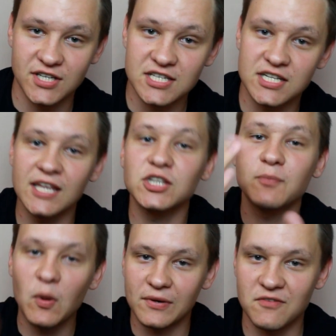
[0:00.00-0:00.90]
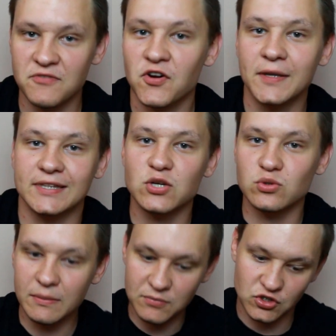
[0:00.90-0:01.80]
Jeśli nie, to popraw mnie w komentarzu,
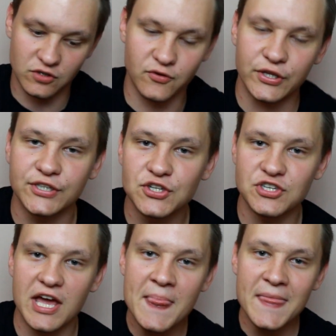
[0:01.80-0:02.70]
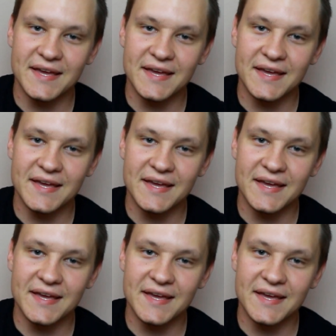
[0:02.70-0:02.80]
napisz to fonetycznie,